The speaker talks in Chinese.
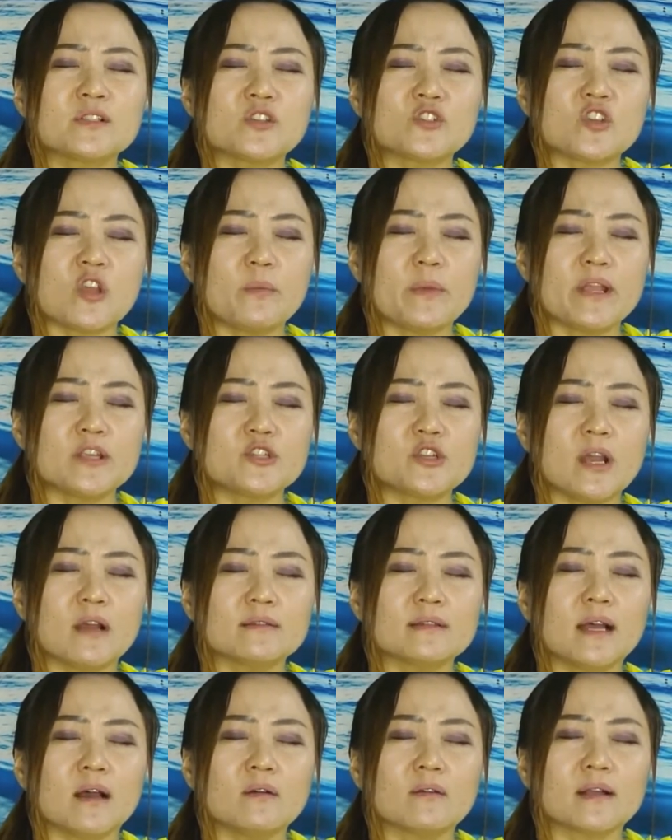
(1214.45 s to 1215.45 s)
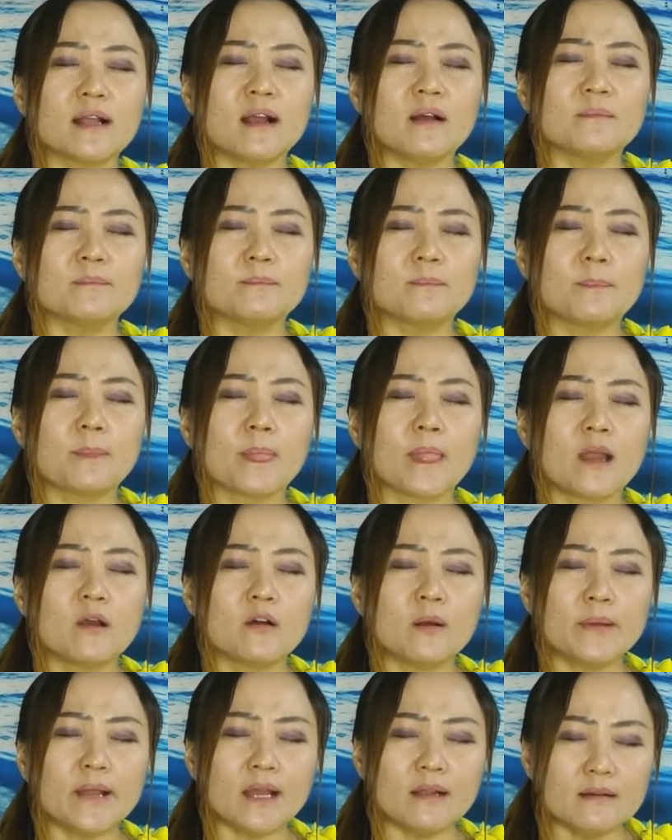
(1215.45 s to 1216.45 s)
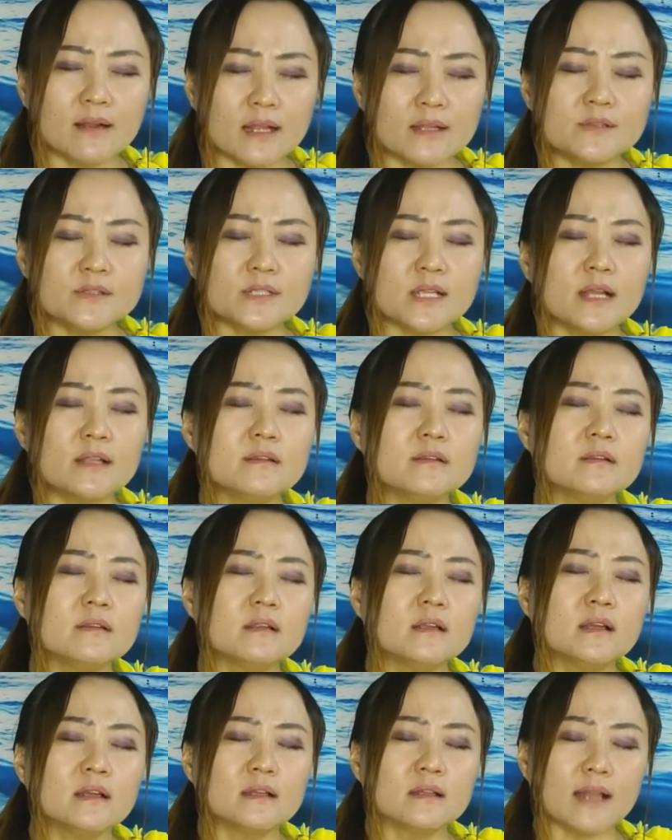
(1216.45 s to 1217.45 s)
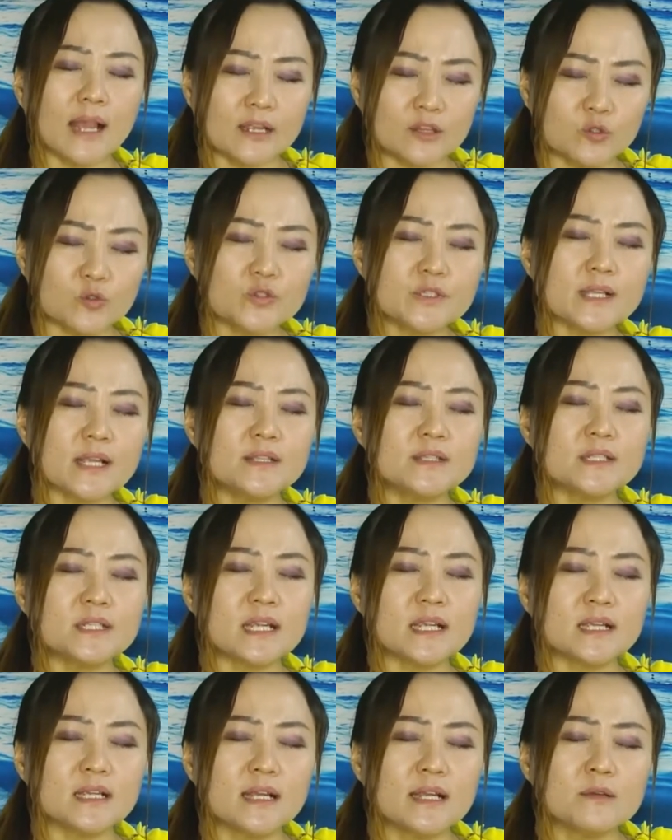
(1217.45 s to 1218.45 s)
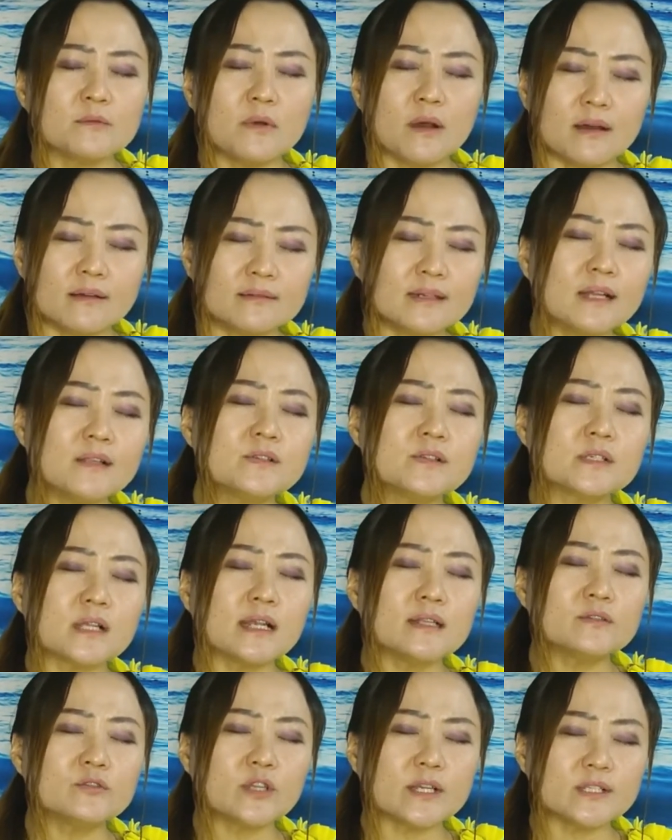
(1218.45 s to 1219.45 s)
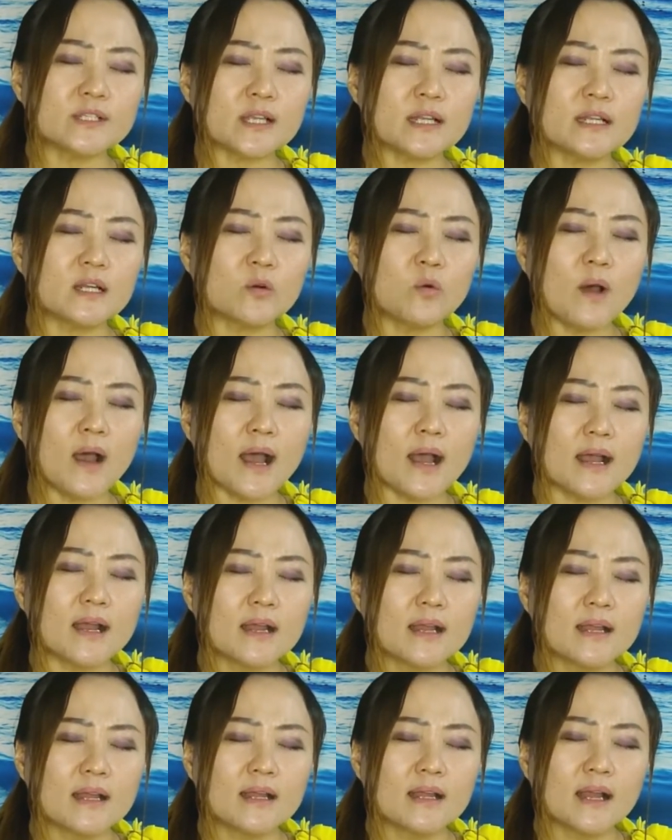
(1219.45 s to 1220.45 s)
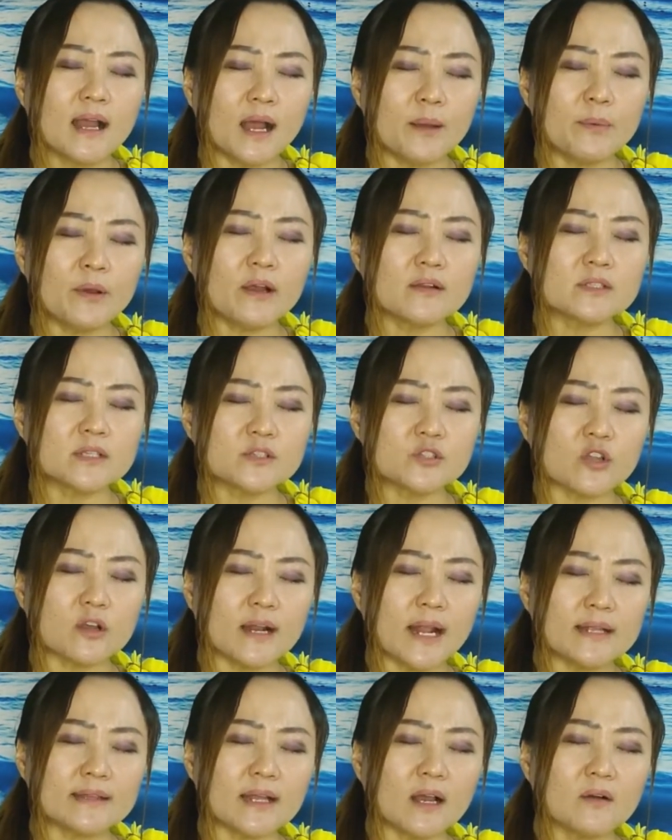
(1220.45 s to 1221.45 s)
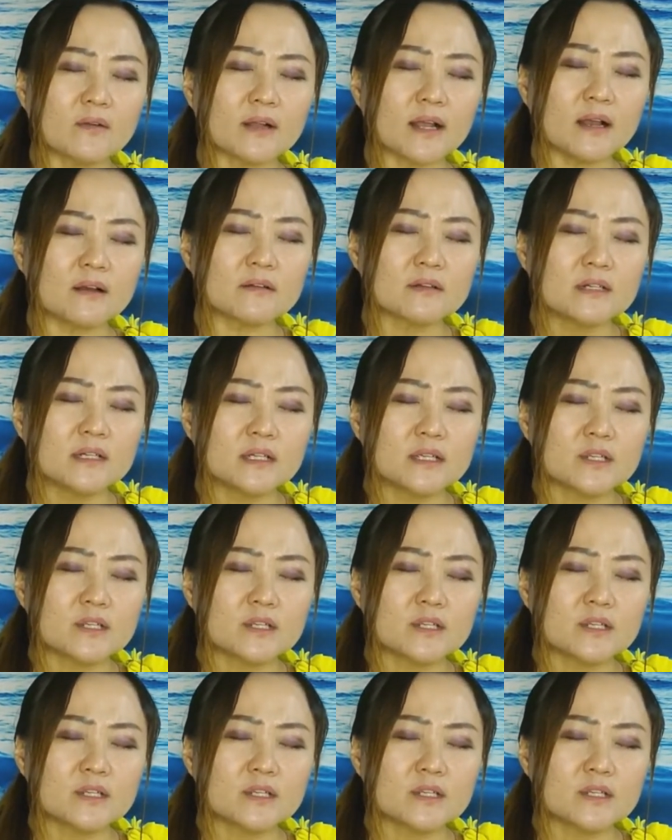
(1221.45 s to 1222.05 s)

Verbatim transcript: 这时候我们也需要祷告，我们要认真来读圣经，我要认真对神的话，好不好？这时候来祷告。